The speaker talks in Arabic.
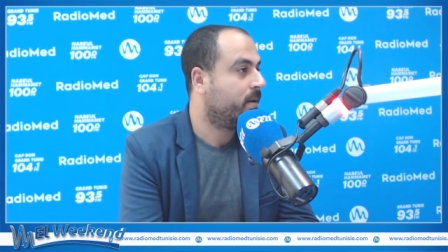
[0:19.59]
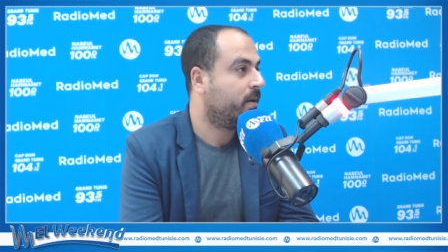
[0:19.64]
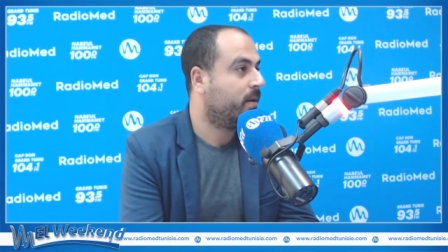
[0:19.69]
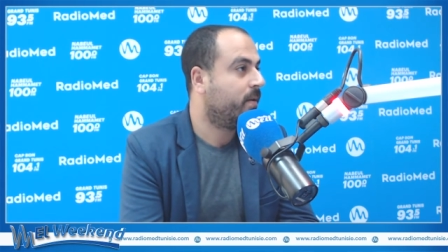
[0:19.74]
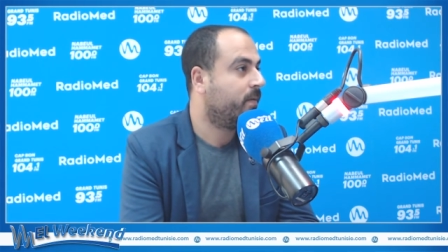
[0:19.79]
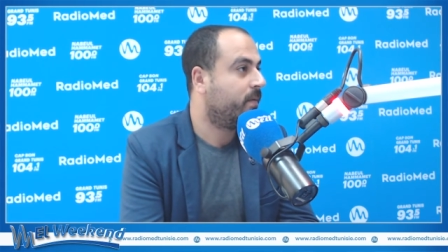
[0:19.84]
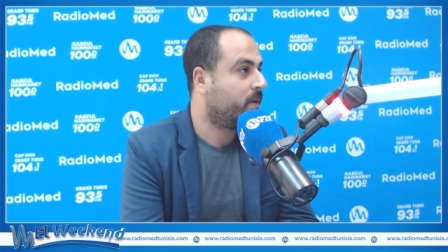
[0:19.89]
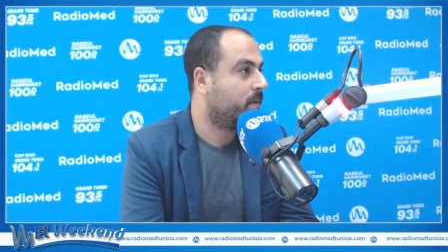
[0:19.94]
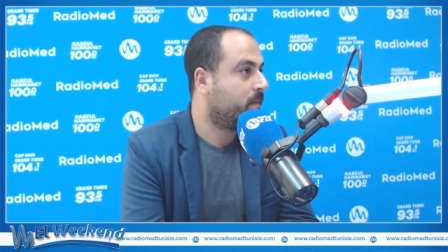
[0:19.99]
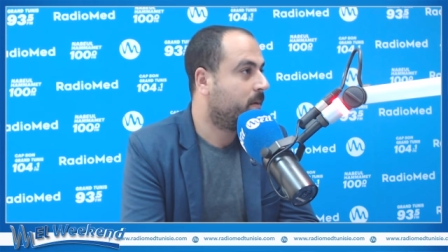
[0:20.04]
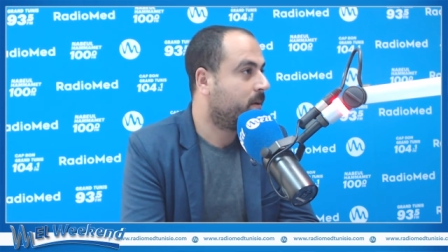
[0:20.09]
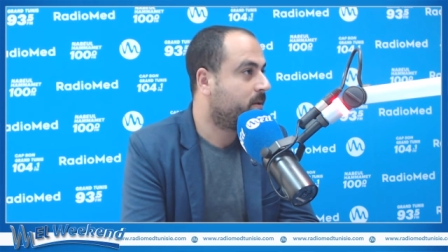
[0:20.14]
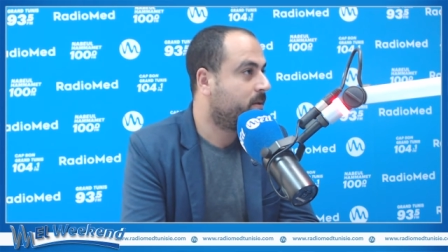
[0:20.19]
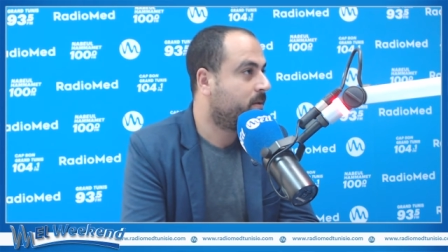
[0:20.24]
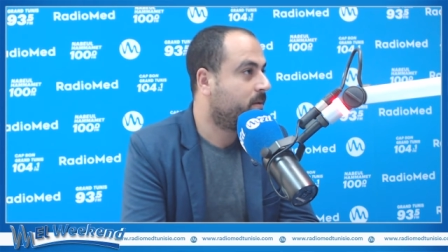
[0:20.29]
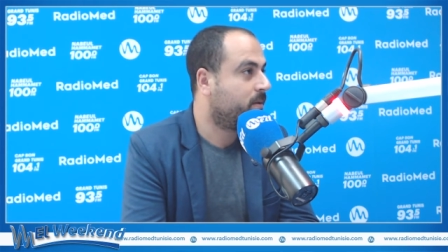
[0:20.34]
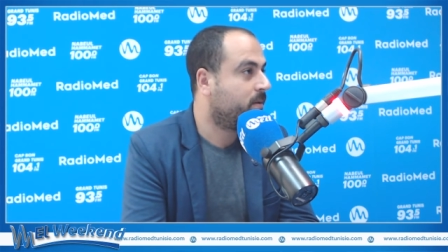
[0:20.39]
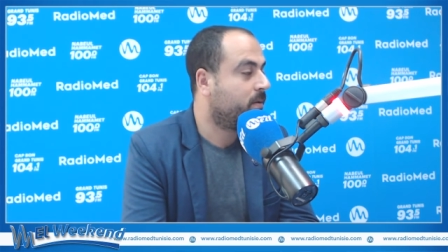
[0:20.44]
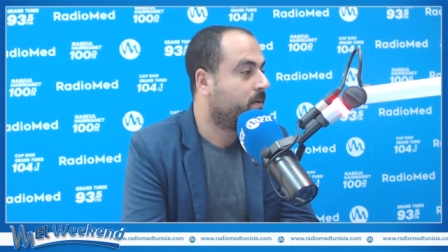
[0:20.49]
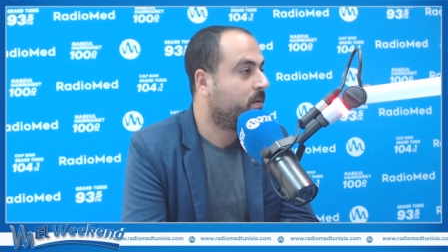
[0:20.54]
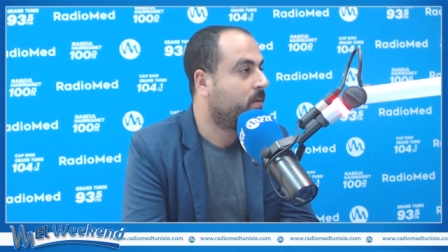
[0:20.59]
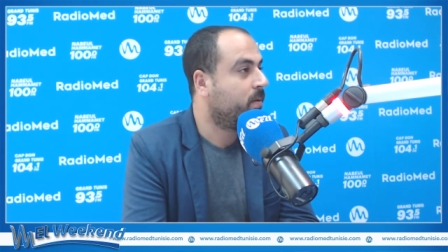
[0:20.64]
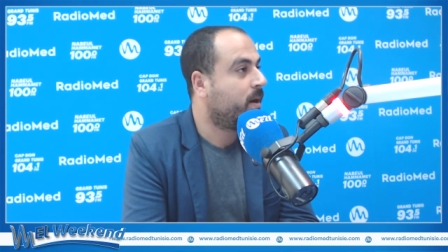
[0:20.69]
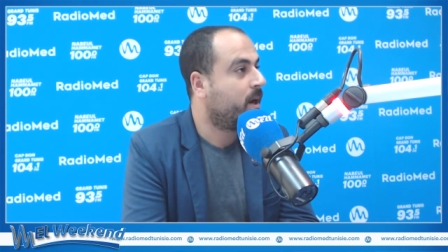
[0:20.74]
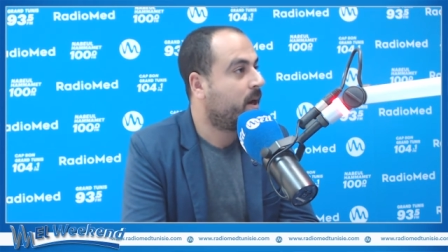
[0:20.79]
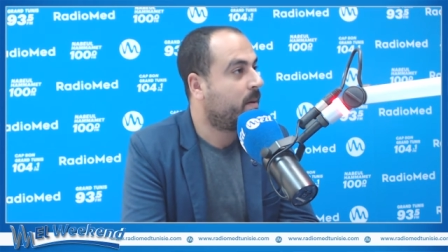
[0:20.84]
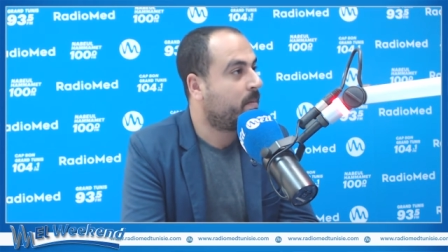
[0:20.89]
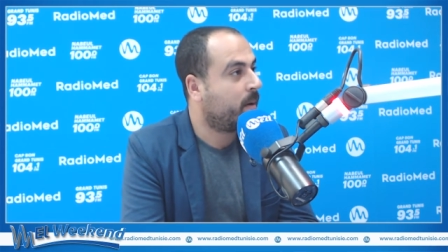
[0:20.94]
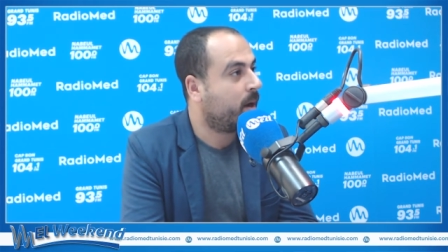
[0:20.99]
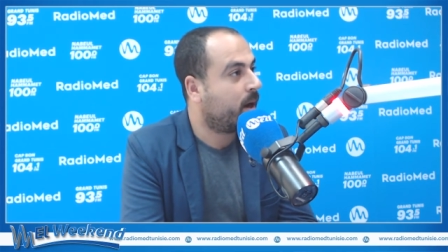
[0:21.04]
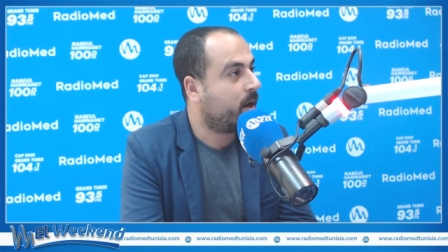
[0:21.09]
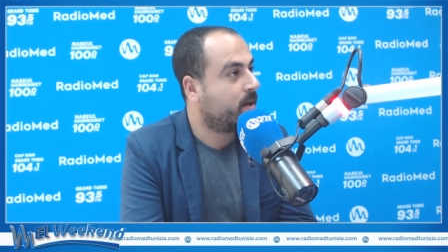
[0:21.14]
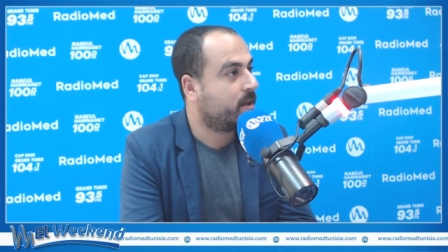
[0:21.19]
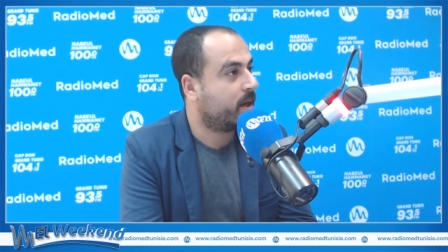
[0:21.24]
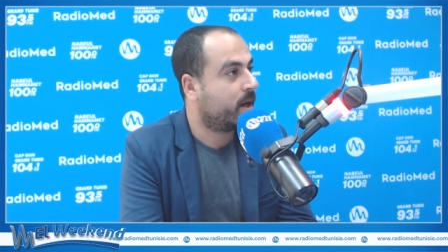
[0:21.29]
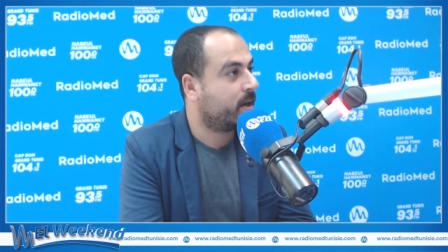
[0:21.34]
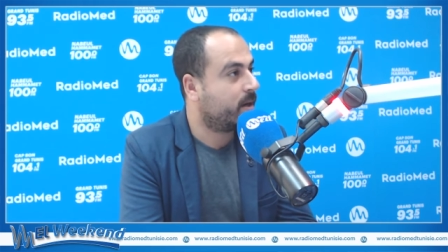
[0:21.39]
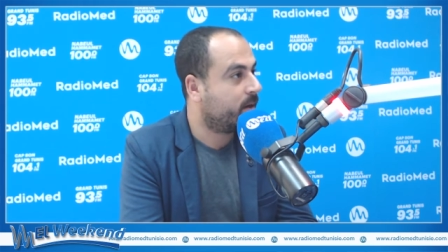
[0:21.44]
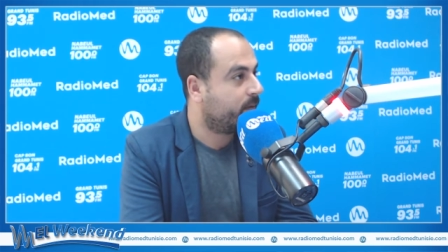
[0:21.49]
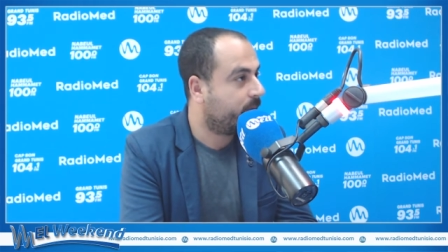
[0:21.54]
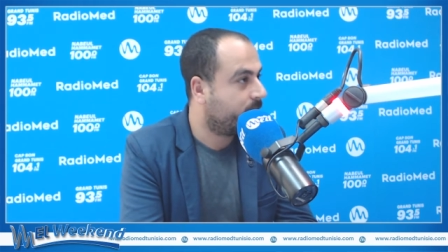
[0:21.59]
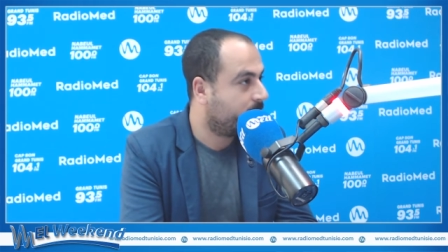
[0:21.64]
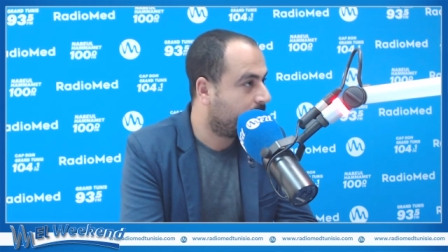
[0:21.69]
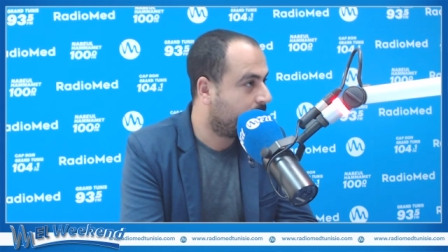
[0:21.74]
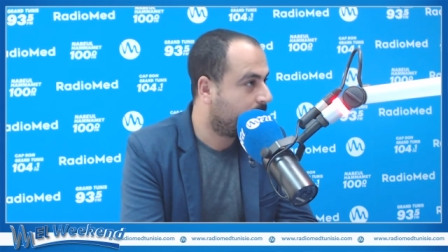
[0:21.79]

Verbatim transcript: الفورماسيون هو اهم حاجه عندنا في